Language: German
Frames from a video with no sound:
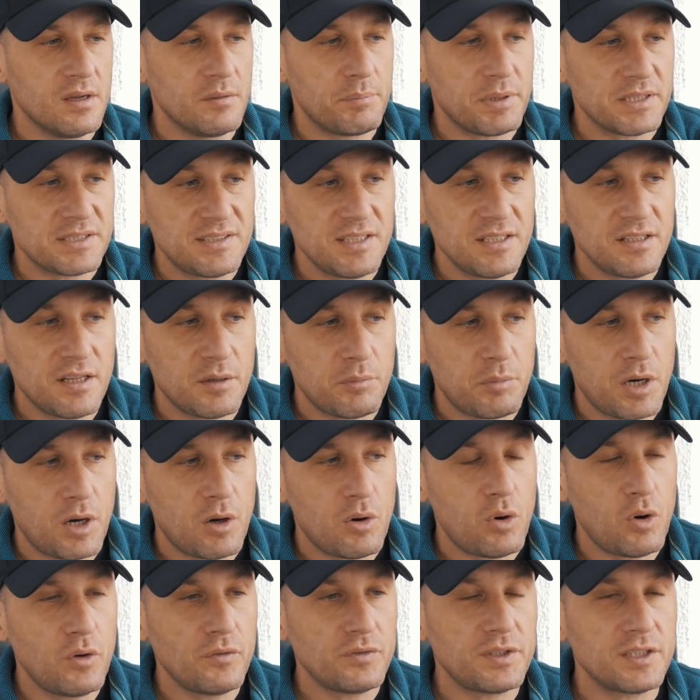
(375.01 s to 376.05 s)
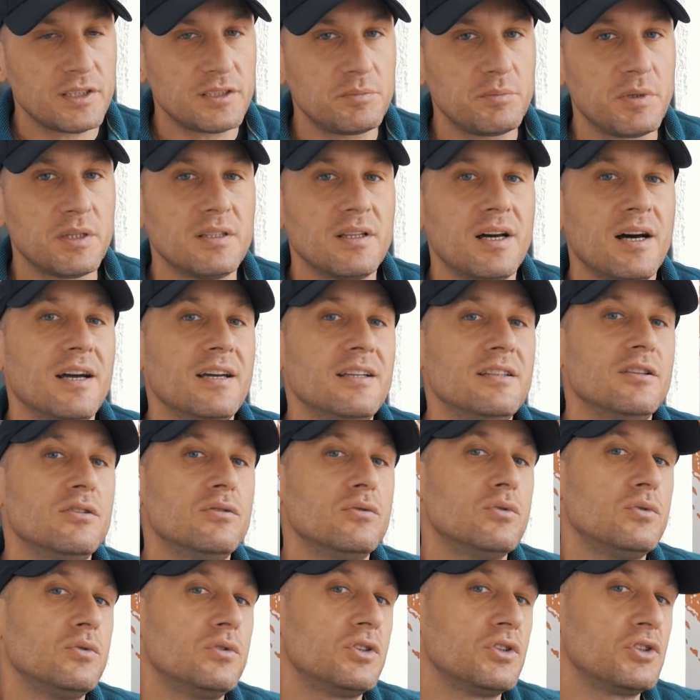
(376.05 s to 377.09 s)
Passiert aber auch oft, dass man einen
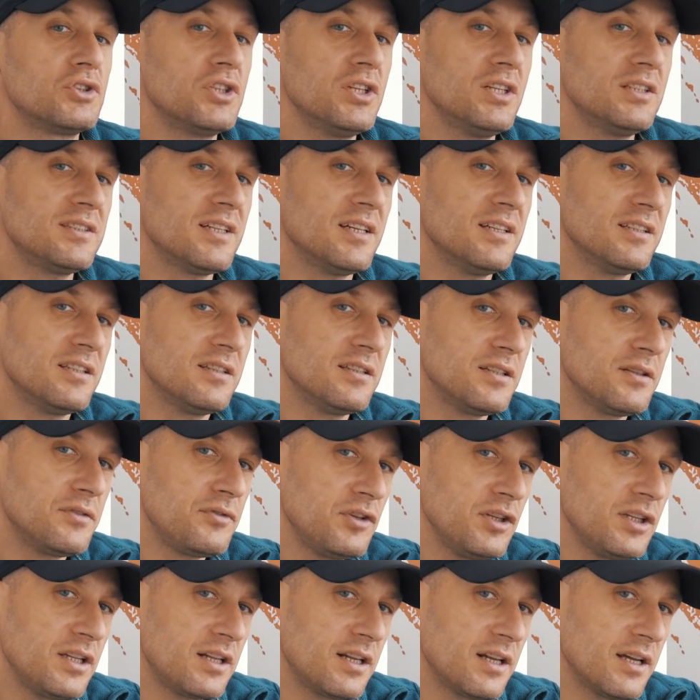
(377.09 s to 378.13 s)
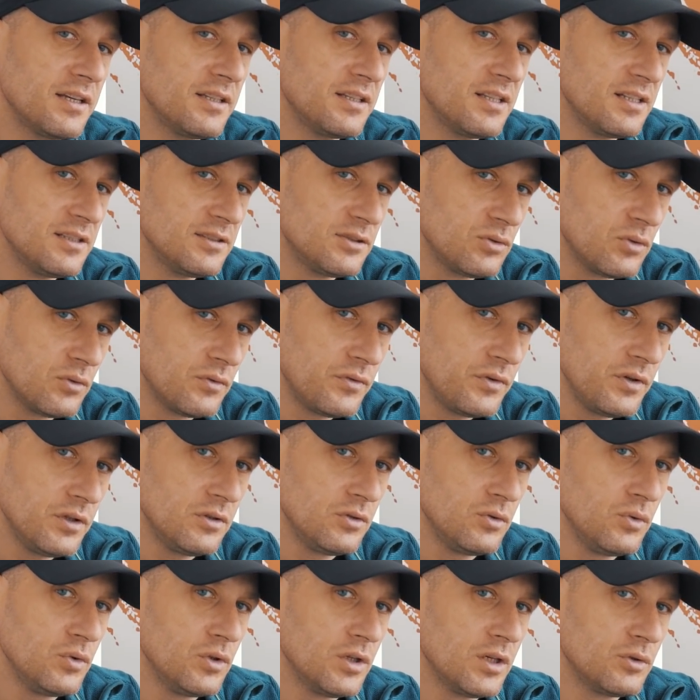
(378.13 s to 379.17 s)
unterschätzt, einen der viel kleiner ist und viel
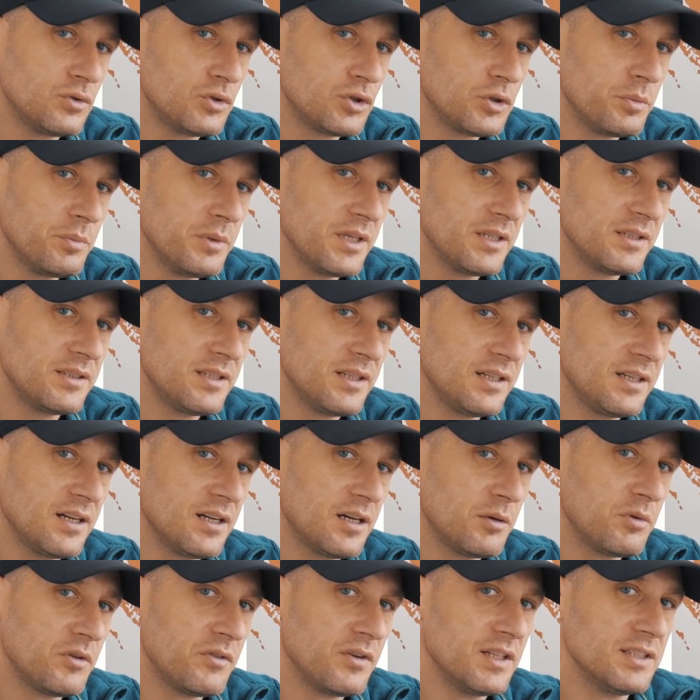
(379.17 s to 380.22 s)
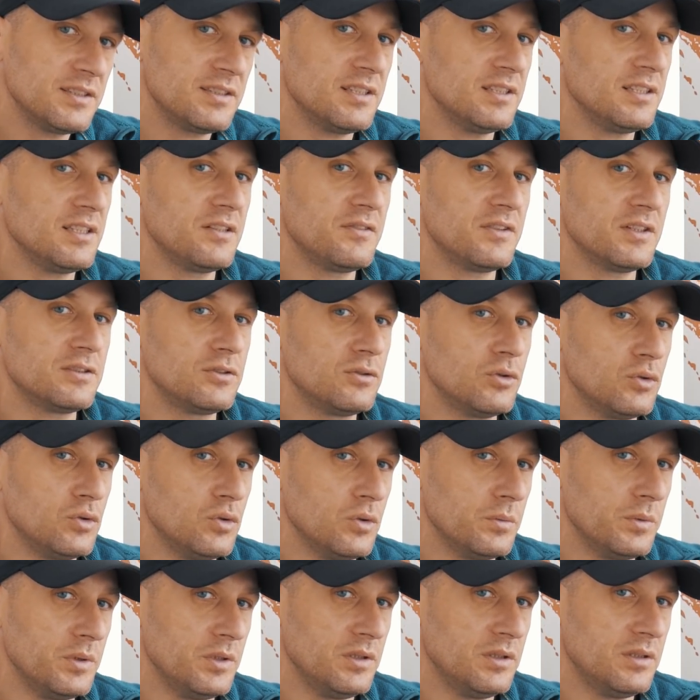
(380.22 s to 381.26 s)
dünner und schmächtiger, aber weiß ja nicht, was, der
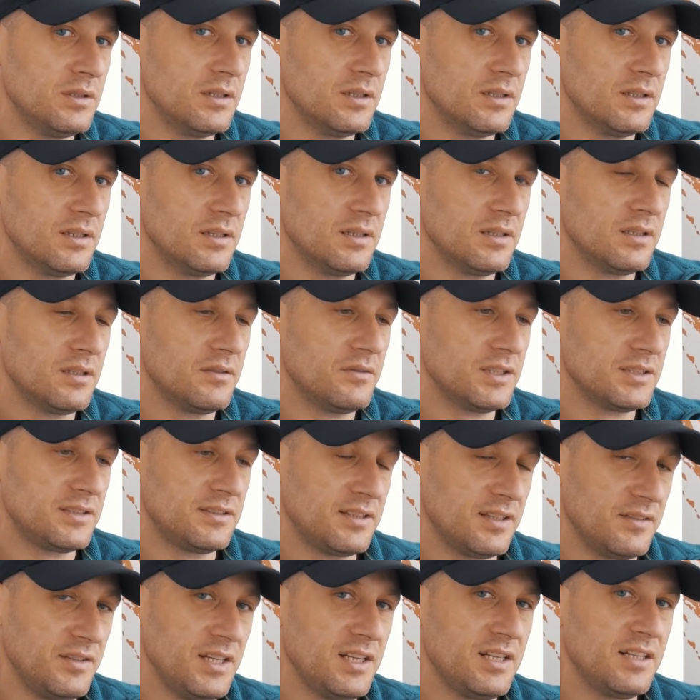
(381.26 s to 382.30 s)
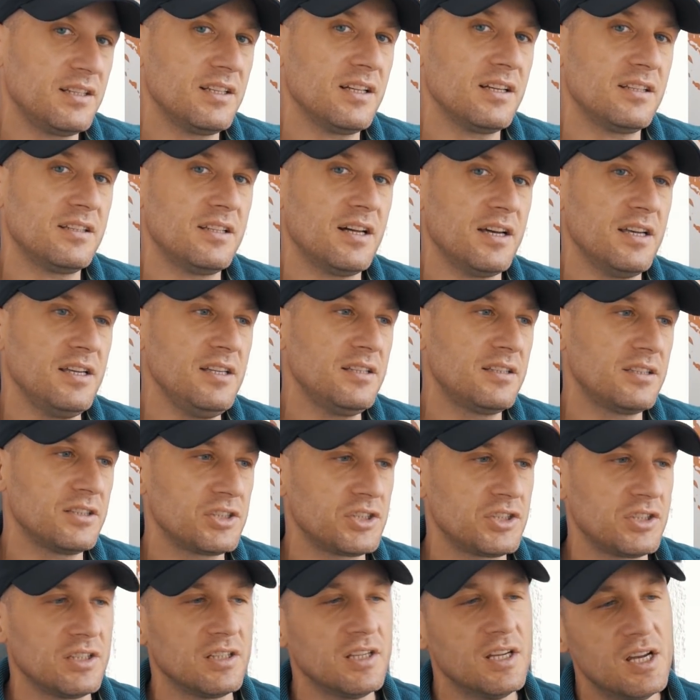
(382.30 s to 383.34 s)
typ, äh, was da richtig dahinter
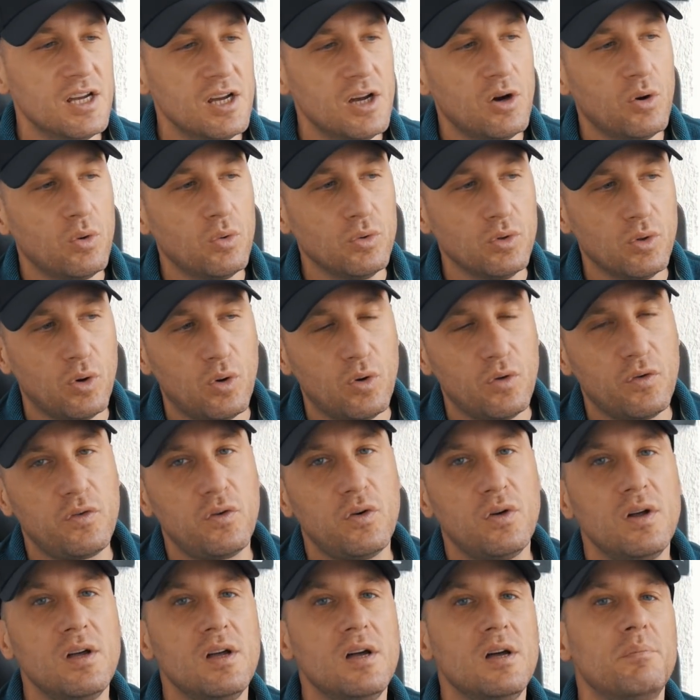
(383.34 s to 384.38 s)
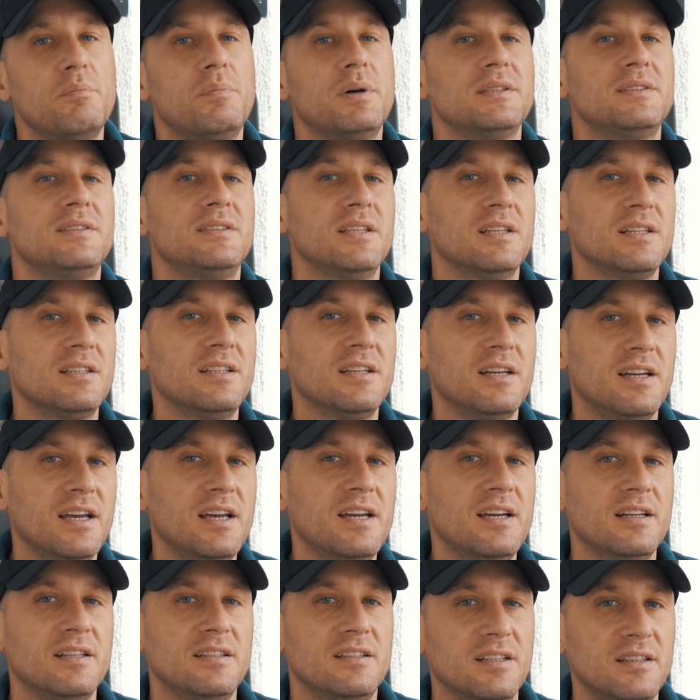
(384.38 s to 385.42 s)
steht. Und oft passiert der
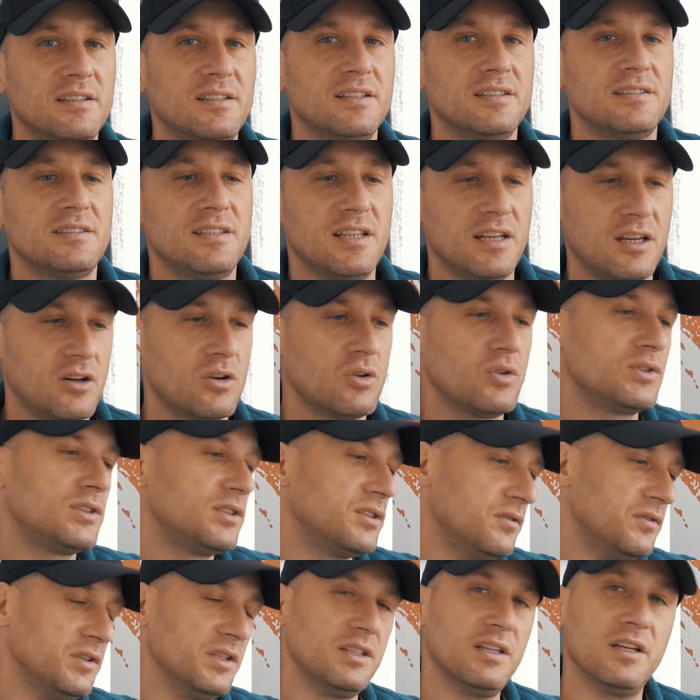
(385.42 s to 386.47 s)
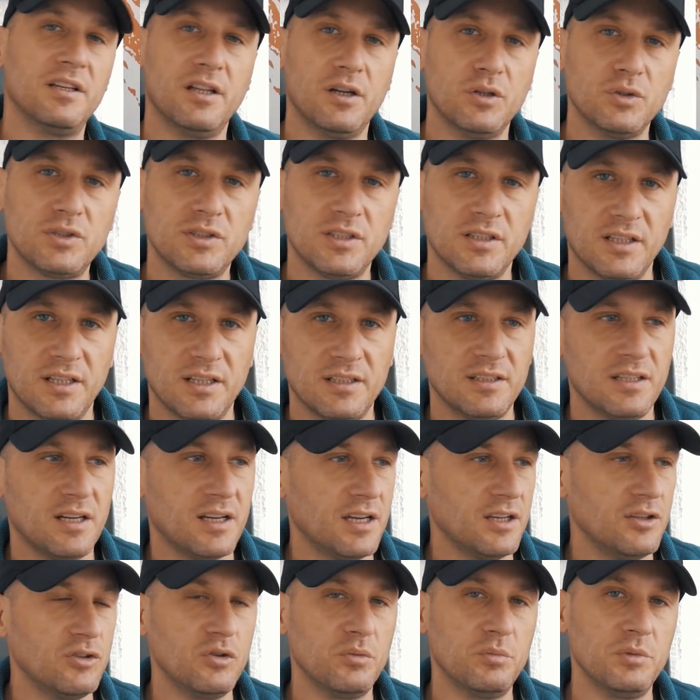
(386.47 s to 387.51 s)
Gegenteil, dass der Große wird dann
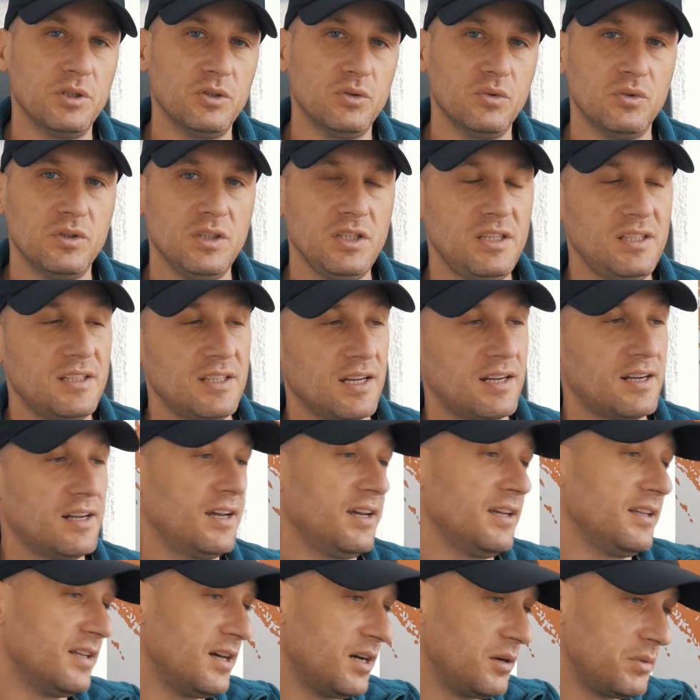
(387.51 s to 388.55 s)
auseinandergenommen und nicht der Kleine.